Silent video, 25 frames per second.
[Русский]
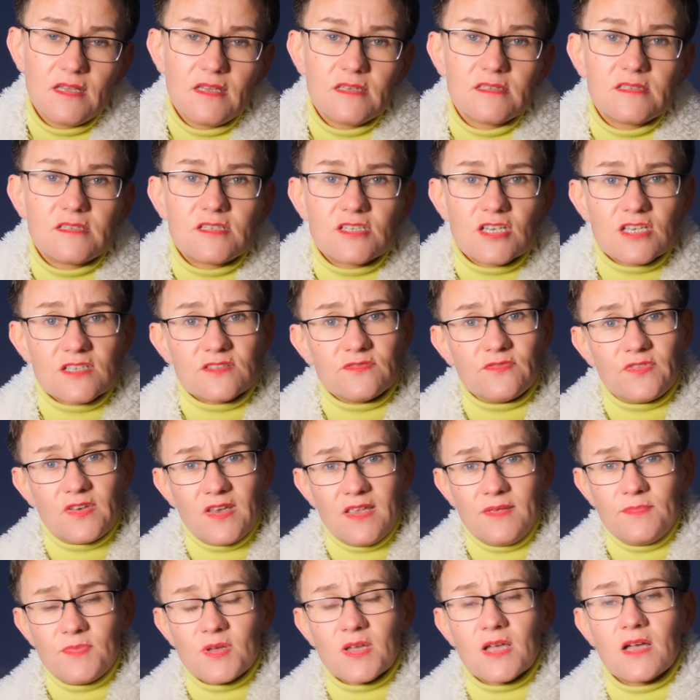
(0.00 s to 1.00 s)
Сейчас
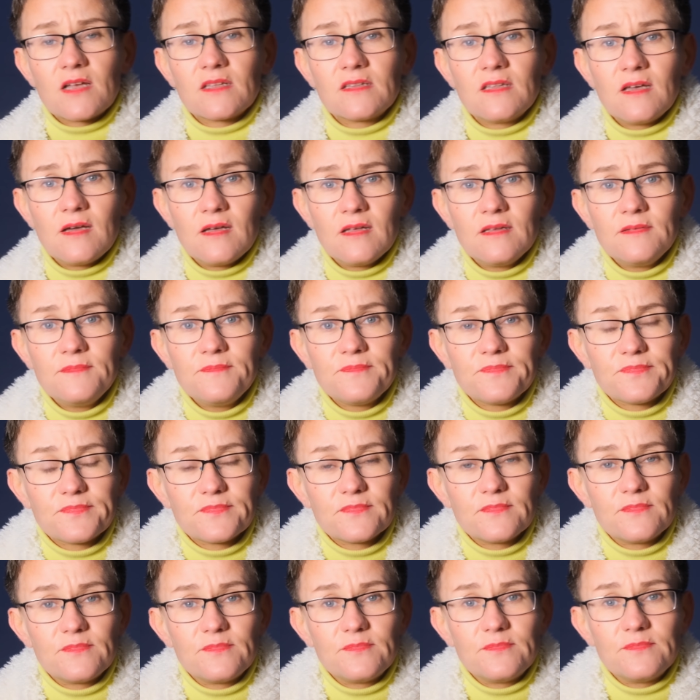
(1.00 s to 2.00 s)
время, когда
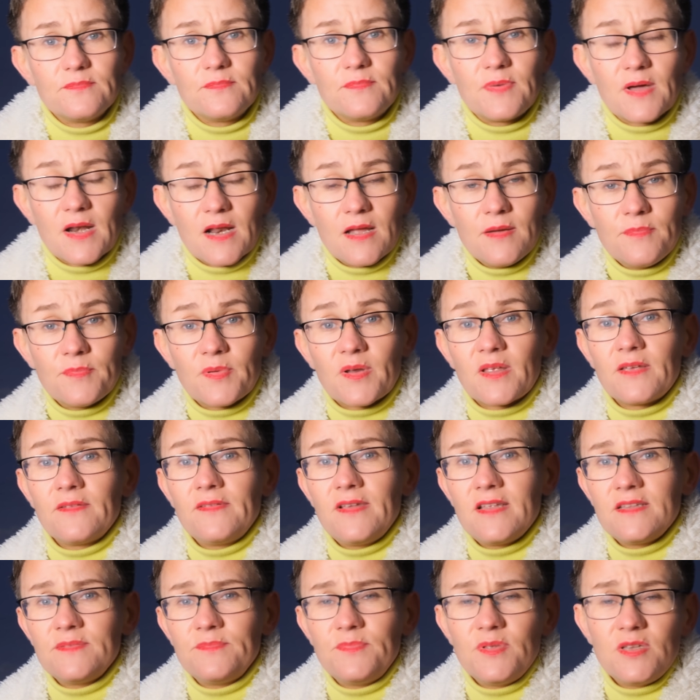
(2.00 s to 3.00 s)
пора
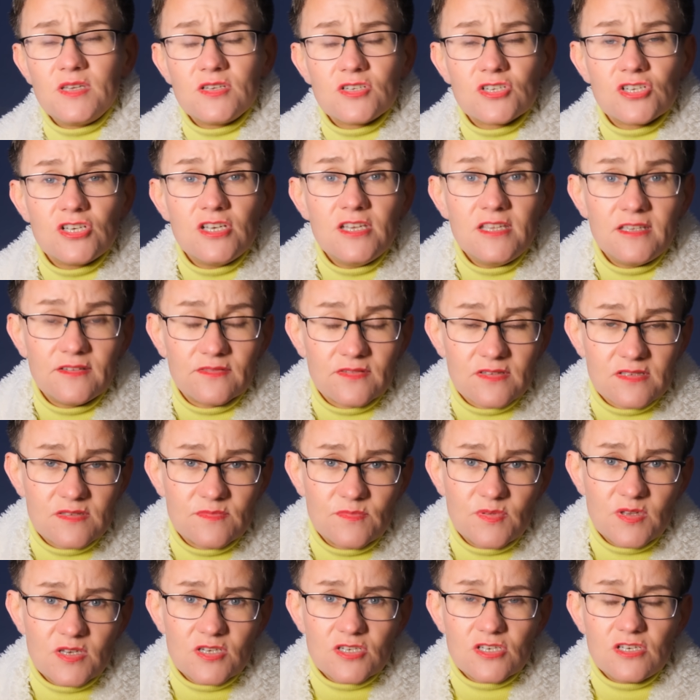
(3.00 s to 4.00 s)
проявлять бережливость,
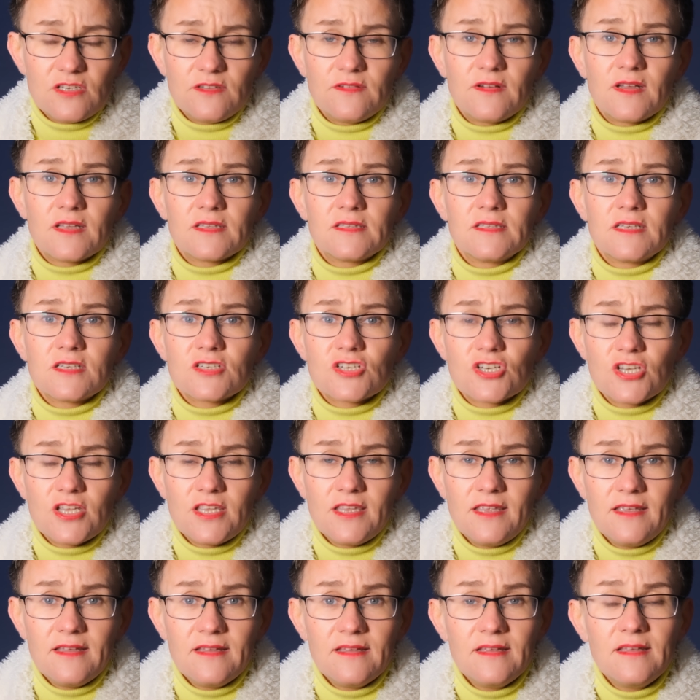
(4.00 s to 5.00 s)
бережливое
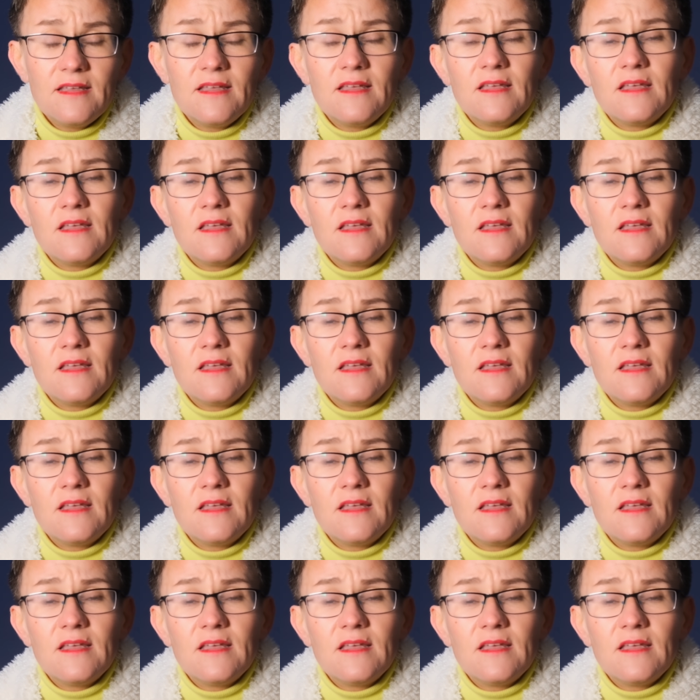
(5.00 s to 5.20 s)
отношение